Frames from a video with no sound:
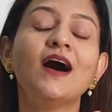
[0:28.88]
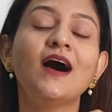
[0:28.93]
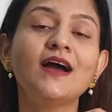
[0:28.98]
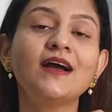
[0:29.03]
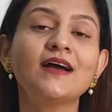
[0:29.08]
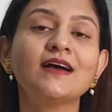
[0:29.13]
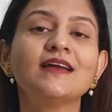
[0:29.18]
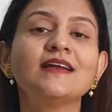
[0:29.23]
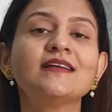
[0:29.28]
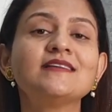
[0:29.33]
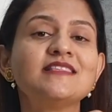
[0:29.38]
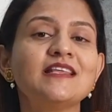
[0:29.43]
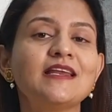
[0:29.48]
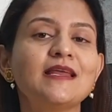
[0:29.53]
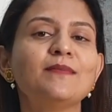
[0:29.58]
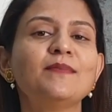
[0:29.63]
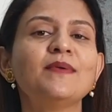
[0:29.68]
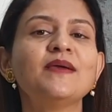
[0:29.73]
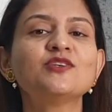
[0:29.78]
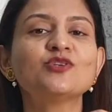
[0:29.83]
अगर
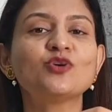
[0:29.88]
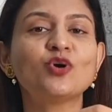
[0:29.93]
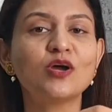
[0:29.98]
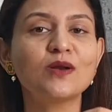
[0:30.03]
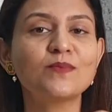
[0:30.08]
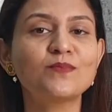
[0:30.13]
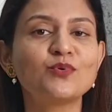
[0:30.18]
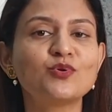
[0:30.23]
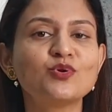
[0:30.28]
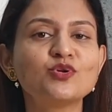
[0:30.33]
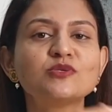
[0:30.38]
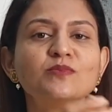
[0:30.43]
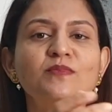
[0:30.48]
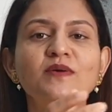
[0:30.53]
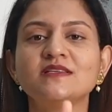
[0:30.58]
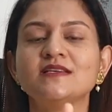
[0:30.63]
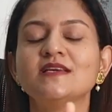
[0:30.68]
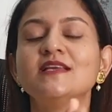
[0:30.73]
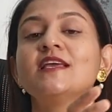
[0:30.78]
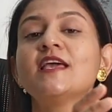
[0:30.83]
स्त्री बीज और पुरुष
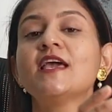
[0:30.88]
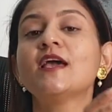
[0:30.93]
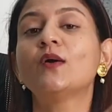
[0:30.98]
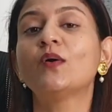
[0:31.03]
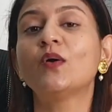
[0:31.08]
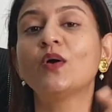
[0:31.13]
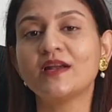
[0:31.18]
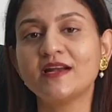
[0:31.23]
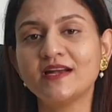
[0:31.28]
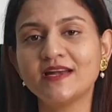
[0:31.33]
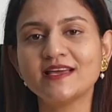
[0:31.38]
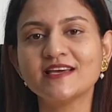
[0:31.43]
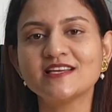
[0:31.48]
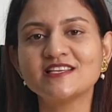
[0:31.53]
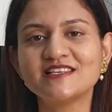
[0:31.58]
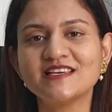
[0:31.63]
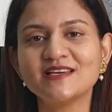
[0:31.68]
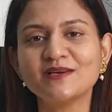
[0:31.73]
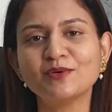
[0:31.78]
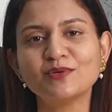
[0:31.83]
बीज इनकी क्वालिटी
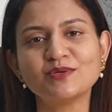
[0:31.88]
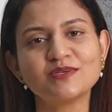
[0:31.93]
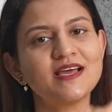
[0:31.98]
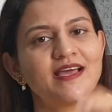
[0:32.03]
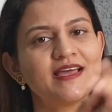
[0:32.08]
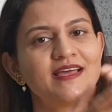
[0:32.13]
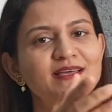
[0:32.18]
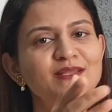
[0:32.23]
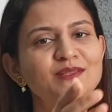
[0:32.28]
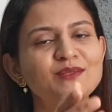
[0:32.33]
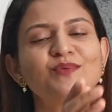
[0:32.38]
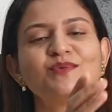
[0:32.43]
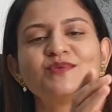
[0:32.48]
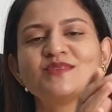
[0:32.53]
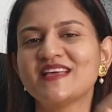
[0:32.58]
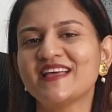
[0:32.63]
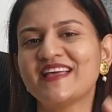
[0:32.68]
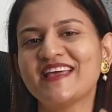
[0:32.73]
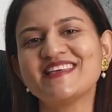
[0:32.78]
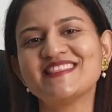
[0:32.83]
अच्छी हो जाए तो
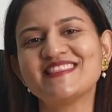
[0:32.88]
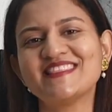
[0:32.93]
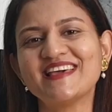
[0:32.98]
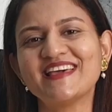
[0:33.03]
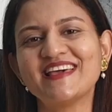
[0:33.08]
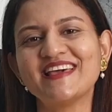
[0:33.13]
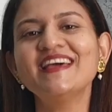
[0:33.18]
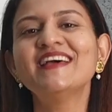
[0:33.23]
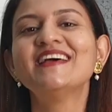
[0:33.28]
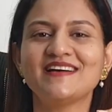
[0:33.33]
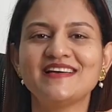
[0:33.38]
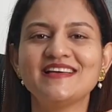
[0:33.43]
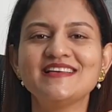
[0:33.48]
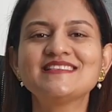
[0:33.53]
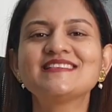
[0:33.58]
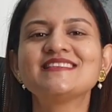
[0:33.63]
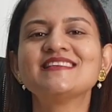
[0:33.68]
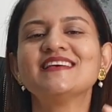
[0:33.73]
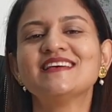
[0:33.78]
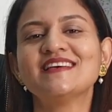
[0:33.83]
उसे कहते हैं
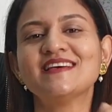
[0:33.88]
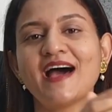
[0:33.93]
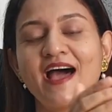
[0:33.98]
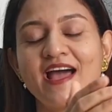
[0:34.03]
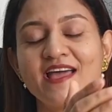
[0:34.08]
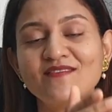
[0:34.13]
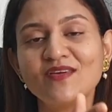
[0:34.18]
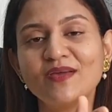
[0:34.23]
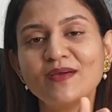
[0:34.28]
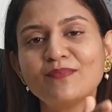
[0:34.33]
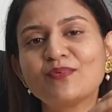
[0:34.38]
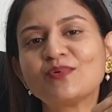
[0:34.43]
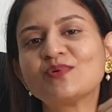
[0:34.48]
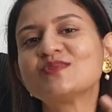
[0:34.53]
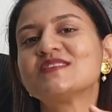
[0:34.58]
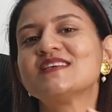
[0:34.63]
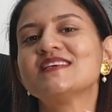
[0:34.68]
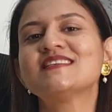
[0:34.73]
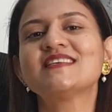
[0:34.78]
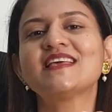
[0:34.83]
इस आईवीएफ
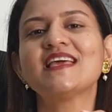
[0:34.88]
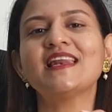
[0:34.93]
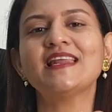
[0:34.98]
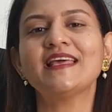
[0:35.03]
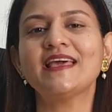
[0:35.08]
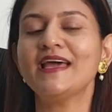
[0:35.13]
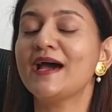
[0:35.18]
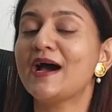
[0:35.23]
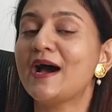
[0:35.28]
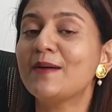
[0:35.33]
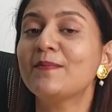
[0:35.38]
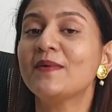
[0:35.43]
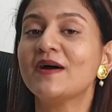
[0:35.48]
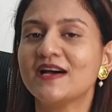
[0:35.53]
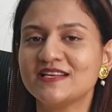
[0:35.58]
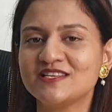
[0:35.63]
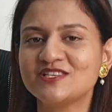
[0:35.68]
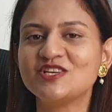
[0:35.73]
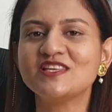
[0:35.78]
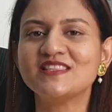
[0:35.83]
प्रोसेस के लिए आप
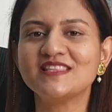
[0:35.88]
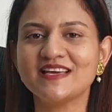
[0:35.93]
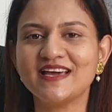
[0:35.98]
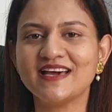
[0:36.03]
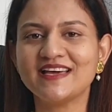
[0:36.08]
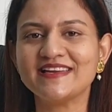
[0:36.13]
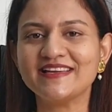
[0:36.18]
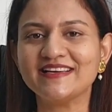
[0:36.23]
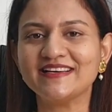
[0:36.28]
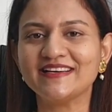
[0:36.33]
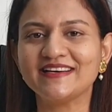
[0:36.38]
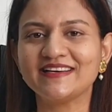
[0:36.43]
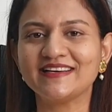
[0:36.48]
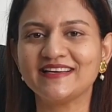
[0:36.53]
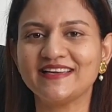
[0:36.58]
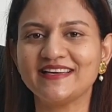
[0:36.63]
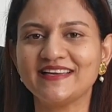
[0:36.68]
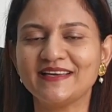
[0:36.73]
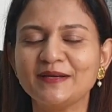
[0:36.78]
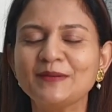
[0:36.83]
अच्छी तैयारी कर
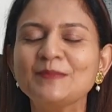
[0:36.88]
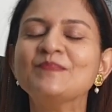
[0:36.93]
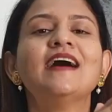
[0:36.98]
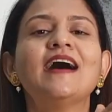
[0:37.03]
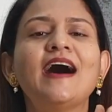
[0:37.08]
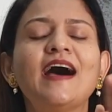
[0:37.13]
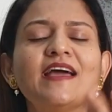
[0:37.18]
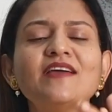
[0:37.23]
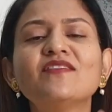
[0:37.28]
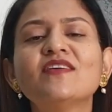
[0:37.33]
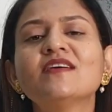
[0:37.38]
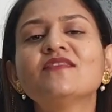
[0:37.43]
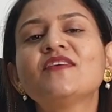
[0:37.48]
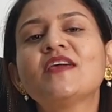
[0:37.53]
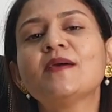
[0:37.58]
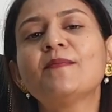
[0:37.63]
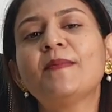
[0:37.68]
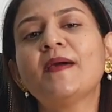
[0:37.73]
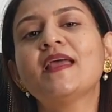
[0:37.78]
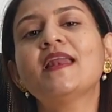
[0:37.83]
रहे हैं आईवीएफ
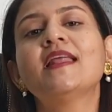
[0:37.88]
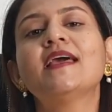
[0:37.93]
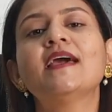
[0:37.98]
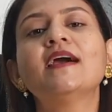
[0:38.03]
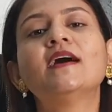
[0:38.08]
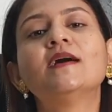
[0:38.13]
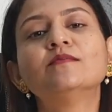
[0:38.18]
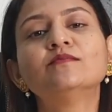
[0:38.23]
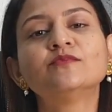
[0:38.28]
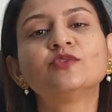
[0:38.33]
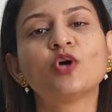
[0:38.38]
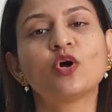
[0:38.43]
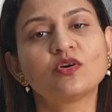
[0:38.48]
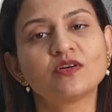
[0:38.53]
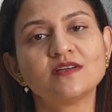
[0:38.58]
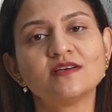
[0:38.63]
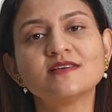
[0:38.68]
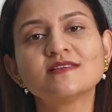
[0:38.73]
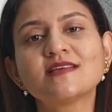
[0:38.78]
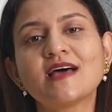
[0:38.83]
के पहले हम
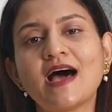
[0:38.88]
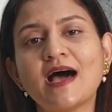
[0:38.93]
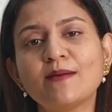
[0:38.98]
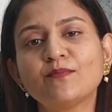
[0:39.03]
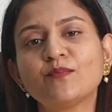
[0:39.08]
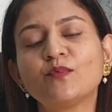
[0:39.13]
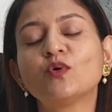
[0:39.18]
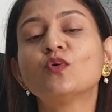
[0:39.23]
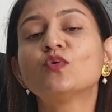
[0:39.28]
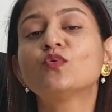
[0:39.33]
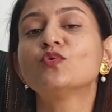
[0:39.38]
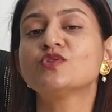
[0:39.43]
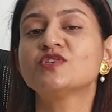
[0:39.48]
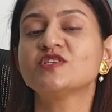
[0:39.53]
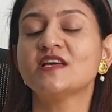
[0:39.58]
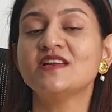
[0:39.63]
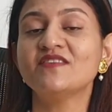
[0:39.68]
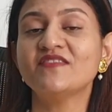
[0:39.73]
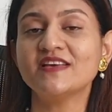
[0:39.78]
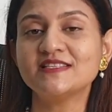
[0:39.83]
डॉक्टर्स आपको कुछ
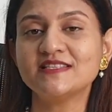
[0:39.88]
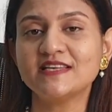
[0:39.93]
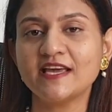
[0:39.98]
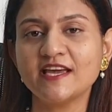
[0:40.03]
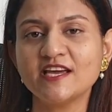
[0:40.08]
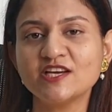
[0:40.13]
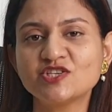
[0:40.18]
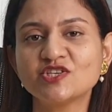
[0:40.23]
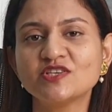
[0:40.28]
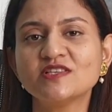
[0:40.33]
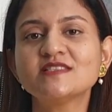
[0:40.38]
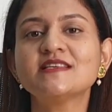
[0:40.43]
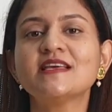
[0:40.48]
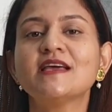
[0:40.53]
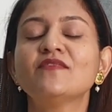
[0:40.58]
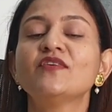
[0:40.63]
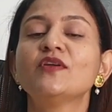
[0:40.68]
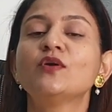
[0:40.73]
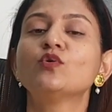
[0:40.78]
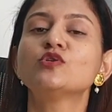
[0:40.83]
इन्वेस्टिगेशंस या
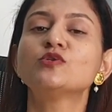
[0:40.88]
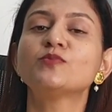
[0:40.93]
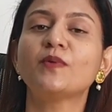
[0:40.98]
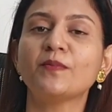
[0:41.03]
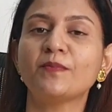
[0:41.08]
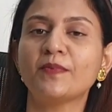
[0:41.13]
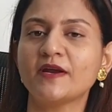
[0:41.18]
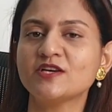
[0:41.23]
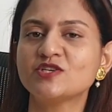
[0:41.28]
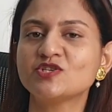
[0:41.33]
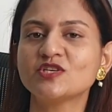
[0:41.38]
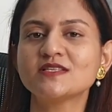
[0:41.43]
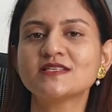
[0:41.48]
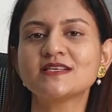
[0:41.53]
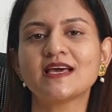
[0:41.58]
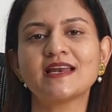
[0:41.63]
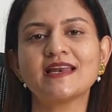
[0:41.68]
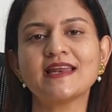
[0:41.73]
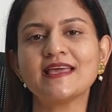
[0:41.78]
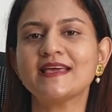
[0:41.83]
फिर कुछ प्रिपरेशंस
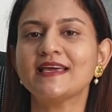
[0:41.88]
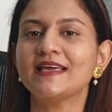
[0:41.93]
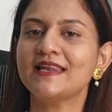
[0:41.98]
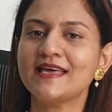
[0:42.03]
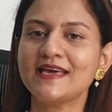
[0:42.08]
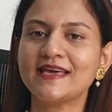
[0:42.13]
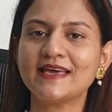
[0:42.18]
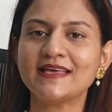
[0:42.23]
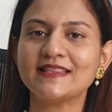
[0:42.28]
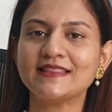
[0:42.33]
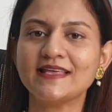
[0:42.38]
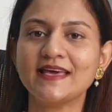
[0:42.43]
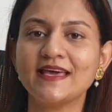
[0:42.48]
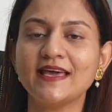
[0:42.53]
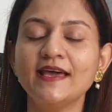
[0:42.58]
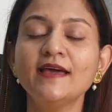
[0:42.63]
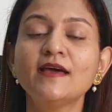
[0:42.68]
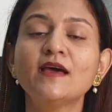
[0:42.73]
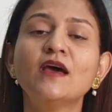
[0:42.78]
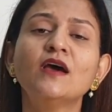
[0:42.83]
करने के लिए कहते
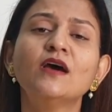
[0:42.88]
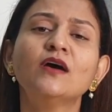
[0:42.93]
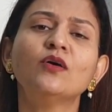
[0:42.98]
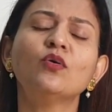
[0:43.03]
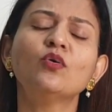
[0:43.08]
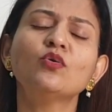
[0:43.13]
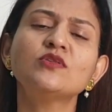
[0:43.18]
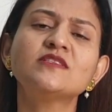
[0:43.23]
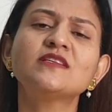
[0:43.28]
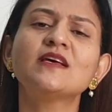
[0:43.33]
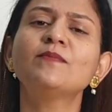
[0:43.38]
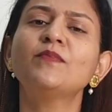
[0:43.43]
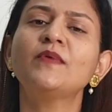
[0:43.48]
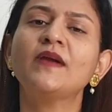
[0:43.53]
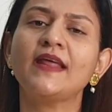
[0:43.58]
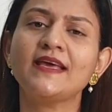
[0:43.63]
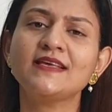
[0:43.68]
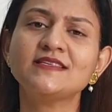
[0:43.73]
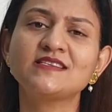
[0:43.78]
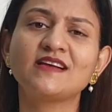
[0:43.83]
हैं उन सब
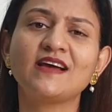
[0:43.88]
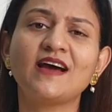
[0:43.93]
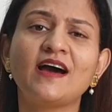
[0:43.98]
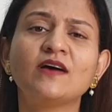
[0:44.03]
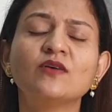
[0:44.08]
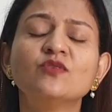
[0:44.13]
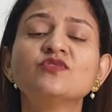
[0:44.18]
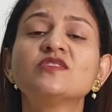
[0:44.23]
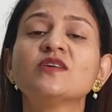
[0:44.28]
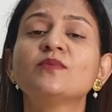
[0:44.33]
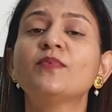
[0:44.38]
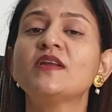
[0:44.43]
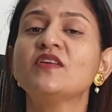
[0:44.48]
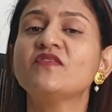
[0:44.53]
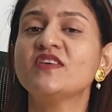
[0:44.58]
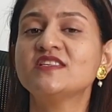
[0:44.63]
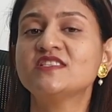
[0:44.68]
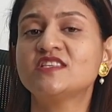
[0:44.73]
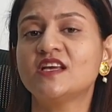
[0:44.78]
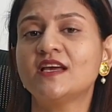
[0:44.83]
टेस्ट का उन सब
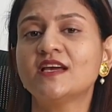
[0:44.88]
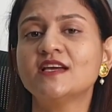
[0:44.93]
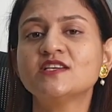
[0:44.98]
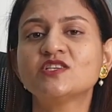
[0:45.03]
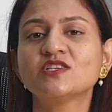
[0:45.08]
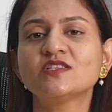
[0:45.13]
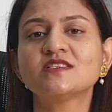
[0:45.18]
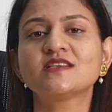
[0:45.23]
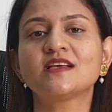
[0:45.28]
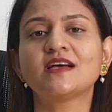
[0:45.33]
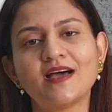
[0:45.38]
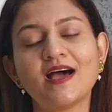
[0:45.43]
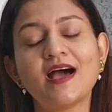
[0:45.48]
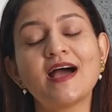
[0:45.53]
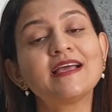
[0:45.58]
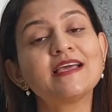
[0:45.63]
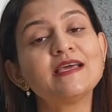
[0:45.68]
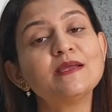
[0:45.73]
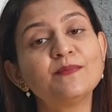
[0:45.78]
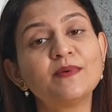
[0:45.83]
इन्वेस्टिगेशंस का
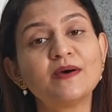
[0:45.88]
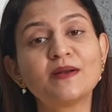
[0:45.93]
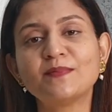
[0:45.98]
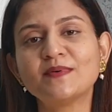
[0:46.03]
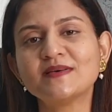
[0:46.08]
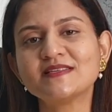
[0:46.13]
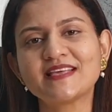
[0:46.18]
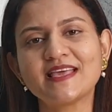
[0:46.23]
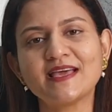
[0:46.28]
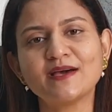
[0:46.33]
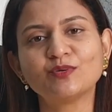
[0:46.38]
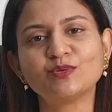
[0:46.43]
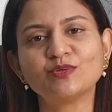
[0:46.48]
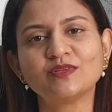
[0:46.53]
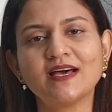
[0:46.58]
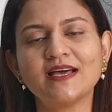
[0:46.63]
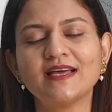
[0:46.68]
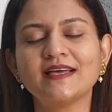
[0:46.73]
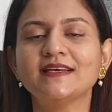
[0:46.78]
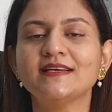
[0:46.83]
आखिर पर्पस क्या
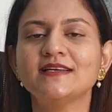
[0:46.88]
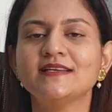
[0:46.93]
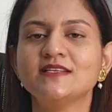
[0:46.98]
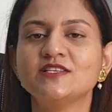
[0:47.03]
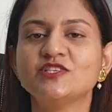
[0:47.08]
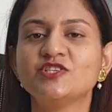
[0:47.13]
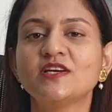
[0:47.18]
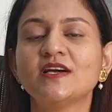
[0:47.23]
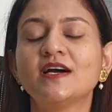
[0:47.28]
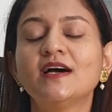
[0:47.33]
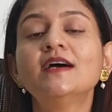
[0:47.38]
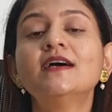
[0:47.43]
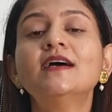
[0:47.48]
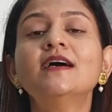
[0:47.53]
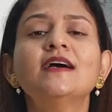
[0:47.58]
होता है जी हाँ